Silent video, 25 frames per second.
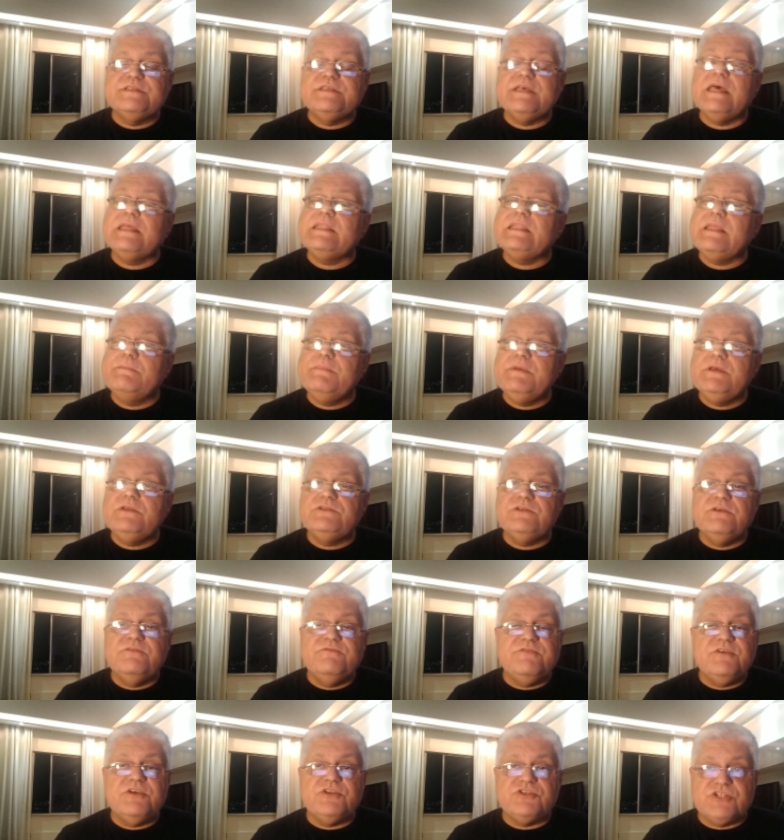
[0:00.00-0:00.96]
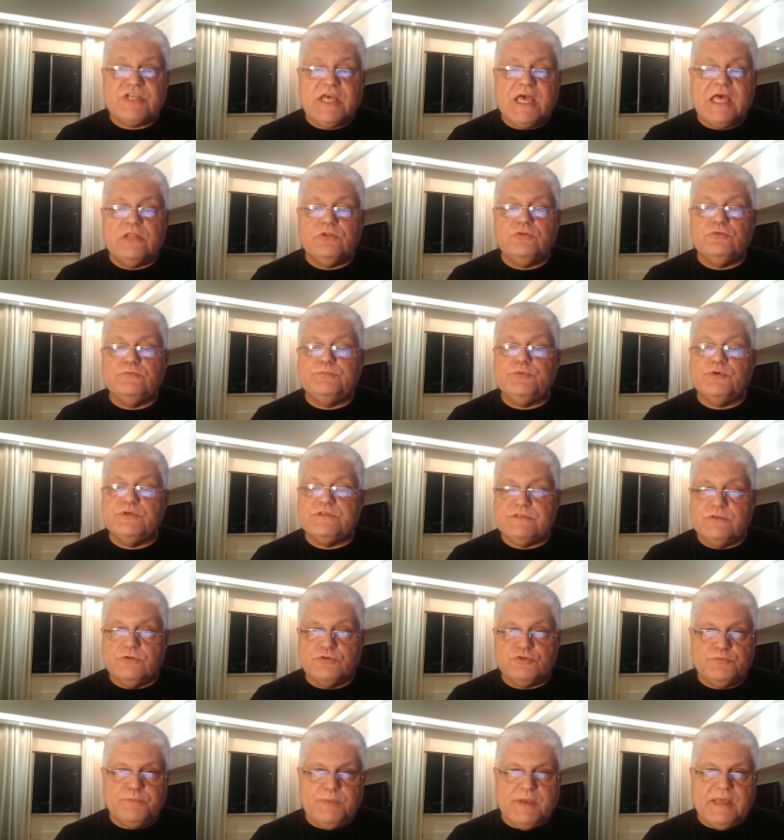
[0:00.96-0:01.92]
certamente invejado por
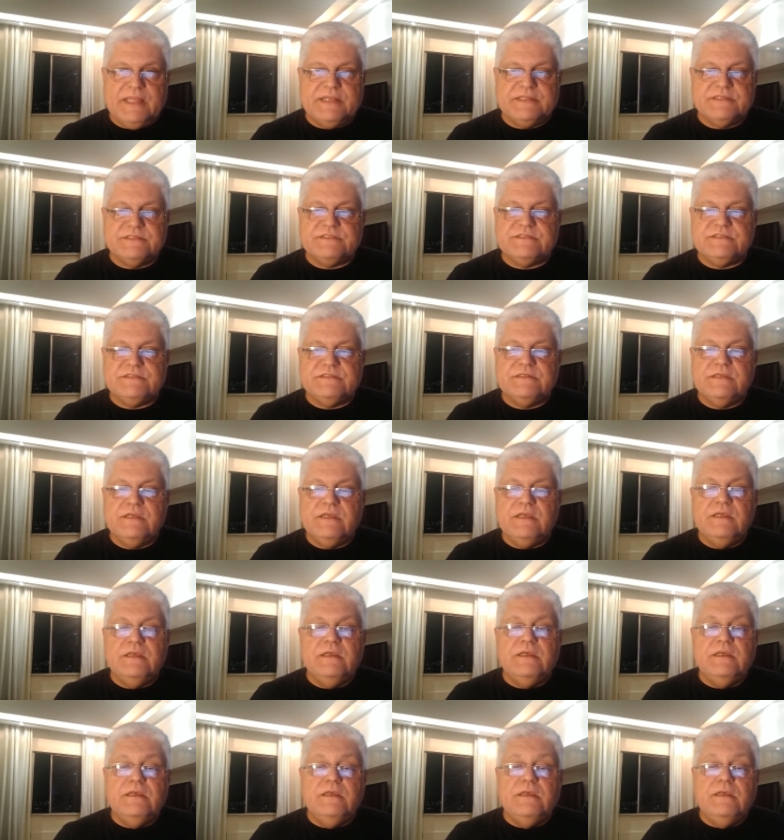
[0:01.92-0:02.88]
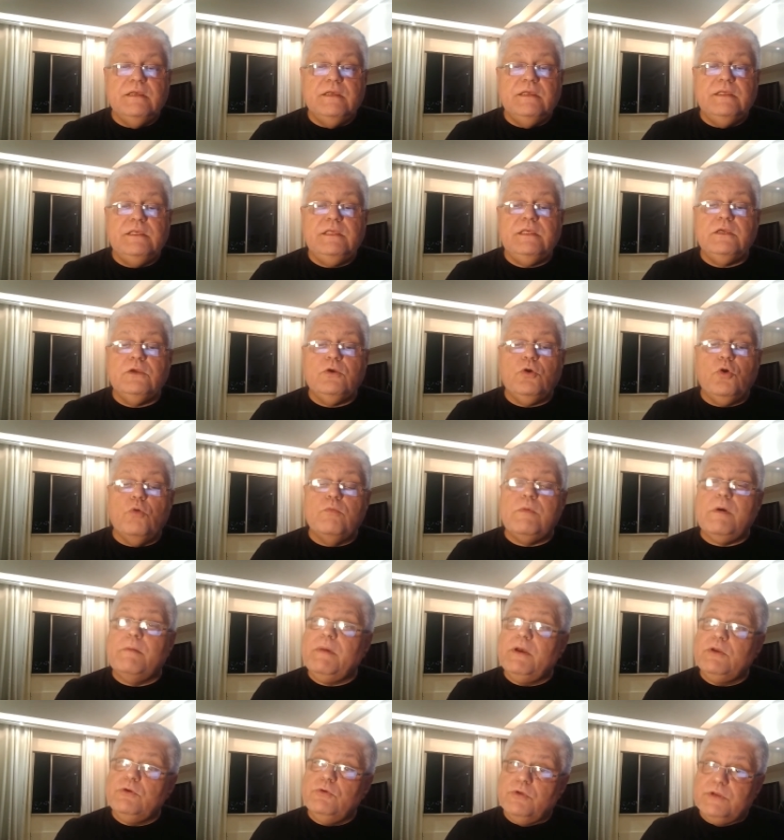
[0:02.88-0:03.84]
seus pares. E, como
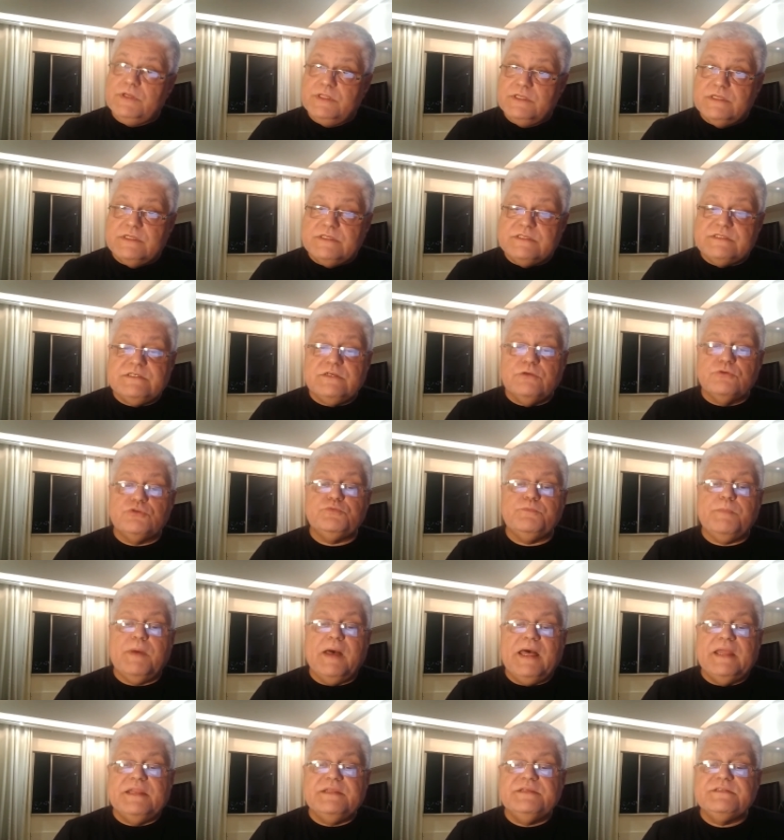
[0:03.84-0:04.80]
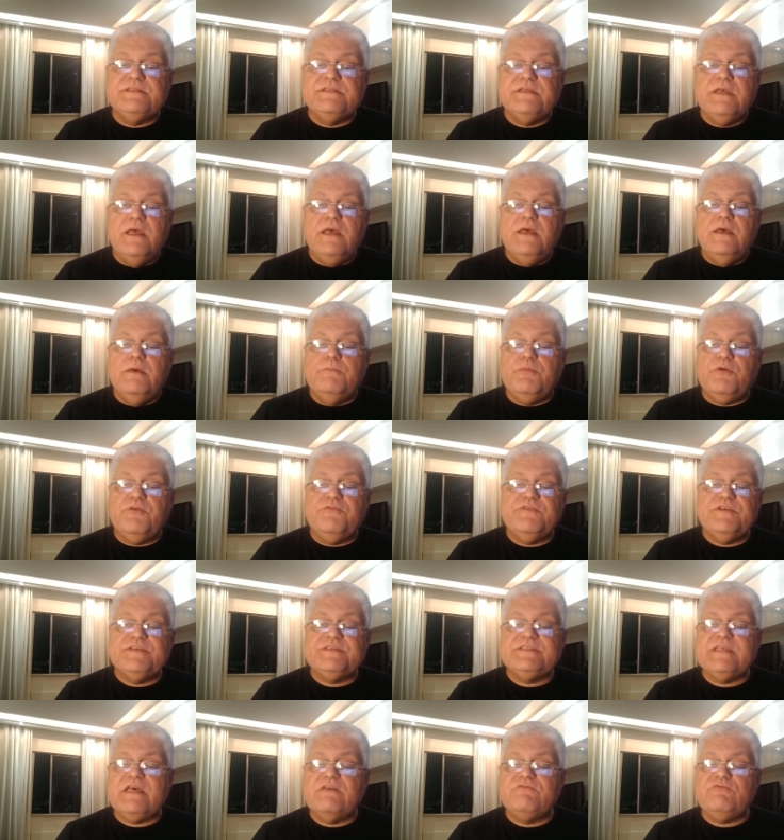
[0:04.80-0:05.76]
a maioria de seus pares,
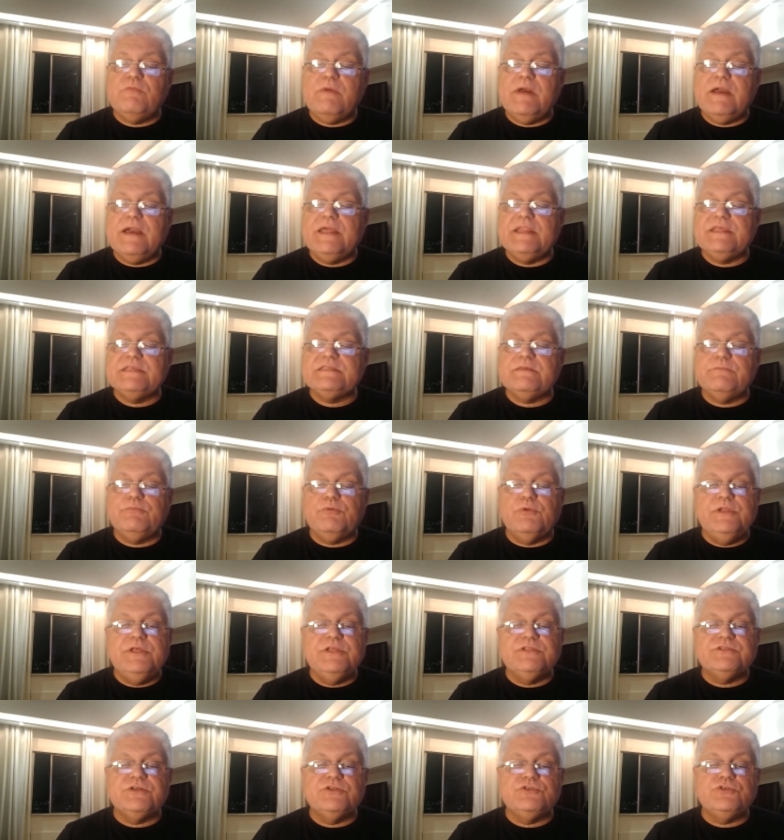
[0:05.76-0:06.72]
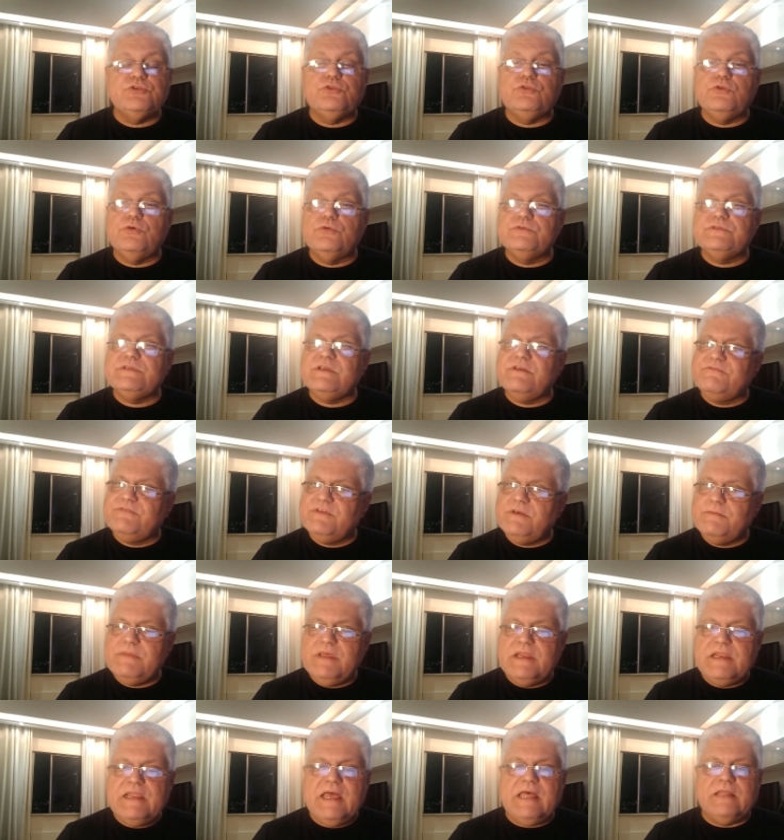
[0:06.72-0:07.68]
professava uma crença política de tons
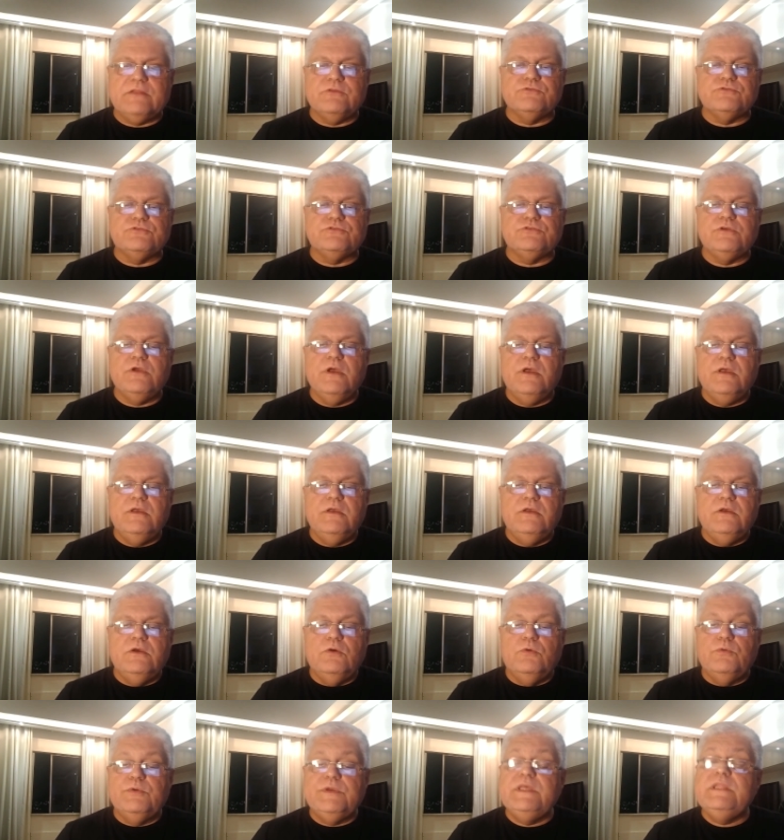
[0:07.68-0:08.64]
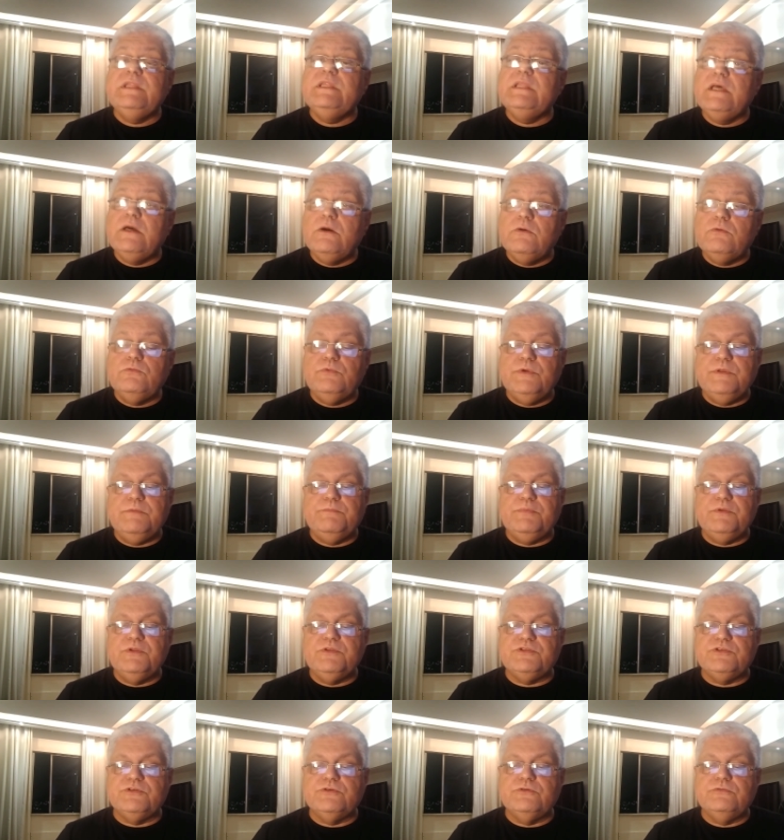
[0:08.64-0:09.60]
avermelhados, o que não o
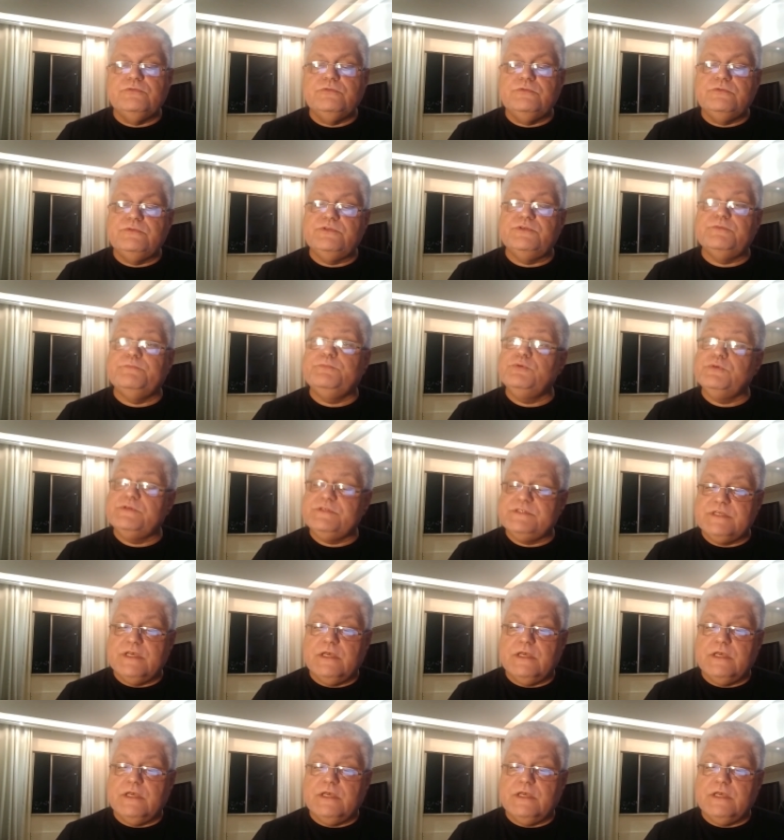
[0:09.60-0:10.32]
impediu de, por